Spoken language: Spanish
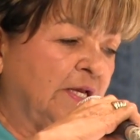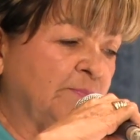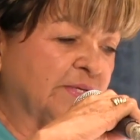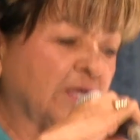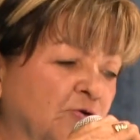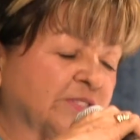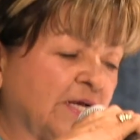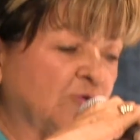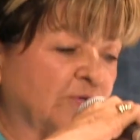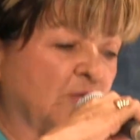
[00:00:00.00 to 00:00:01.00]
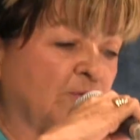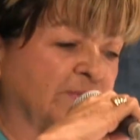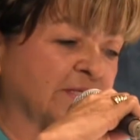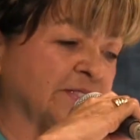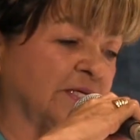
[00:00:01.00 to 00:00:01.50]
En México se han logrado
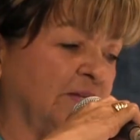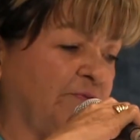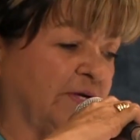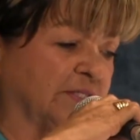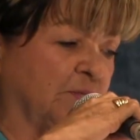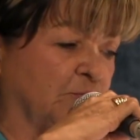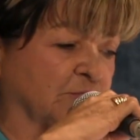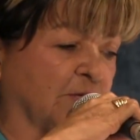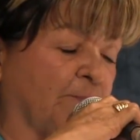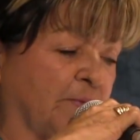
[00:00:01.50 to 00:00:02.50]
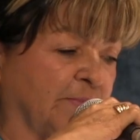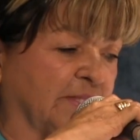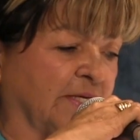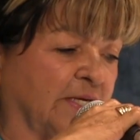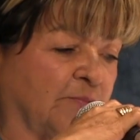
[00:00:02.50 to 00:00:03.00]
avances significativos que
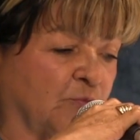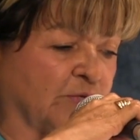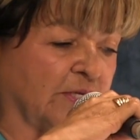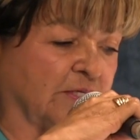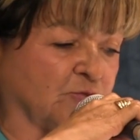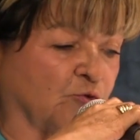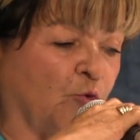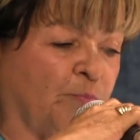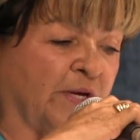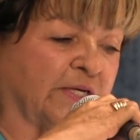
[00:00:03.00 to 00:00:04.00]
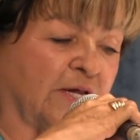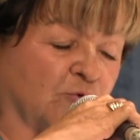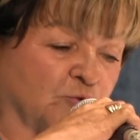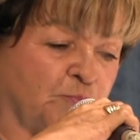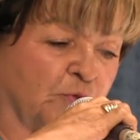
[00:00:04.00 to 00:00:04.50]
permiten que las mujeres ocupen
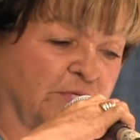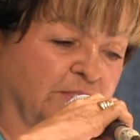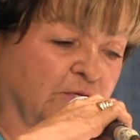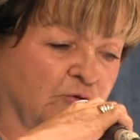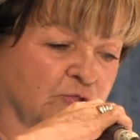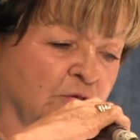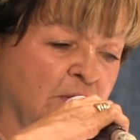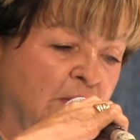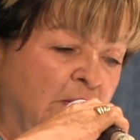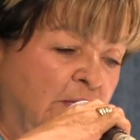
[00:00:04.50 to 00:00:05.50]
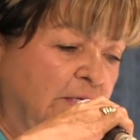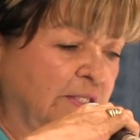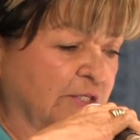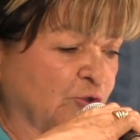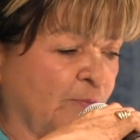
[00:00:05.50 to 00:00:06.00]
cargos políticos
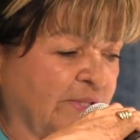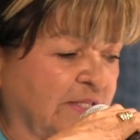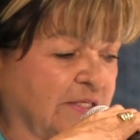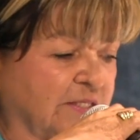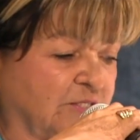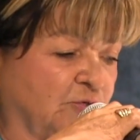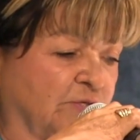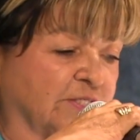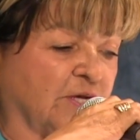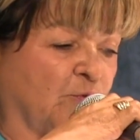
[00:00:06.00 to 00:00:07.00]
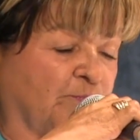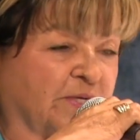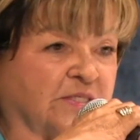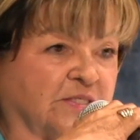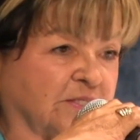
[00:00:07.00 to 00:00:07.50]
y de toma de decisiones que aún
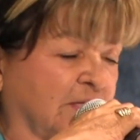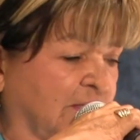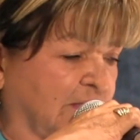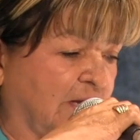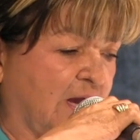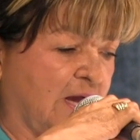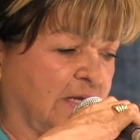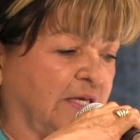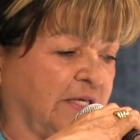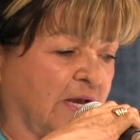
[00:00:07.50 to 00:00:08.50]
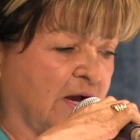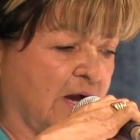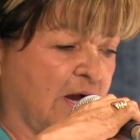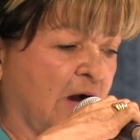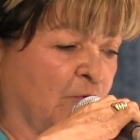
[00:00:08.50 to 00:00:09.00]
persisten y que
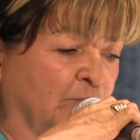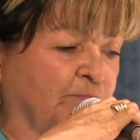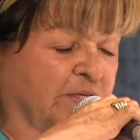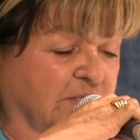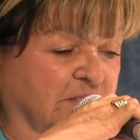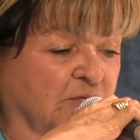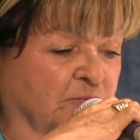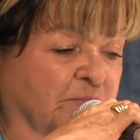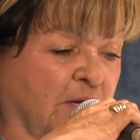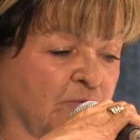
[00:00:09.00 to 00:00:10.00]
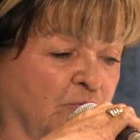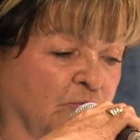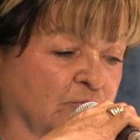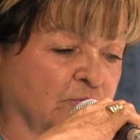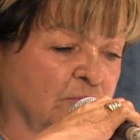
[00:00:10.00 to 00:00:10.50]
aún persisten
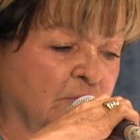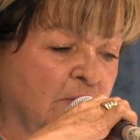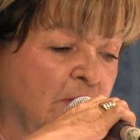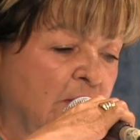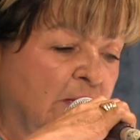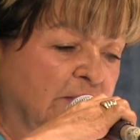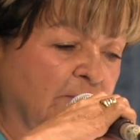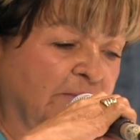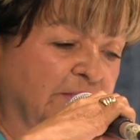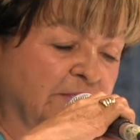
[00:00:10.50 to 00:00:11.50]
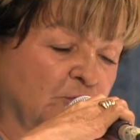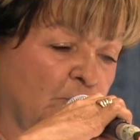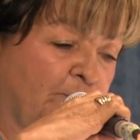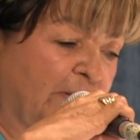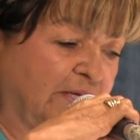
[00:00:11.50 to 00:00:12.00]
obstáculos de
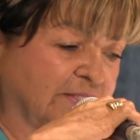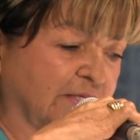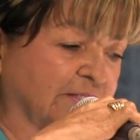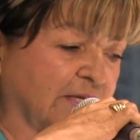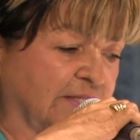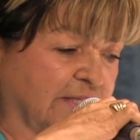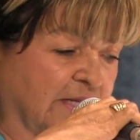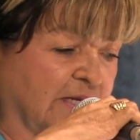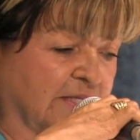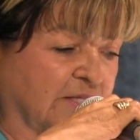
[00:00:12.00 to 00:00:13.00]
25 países que integran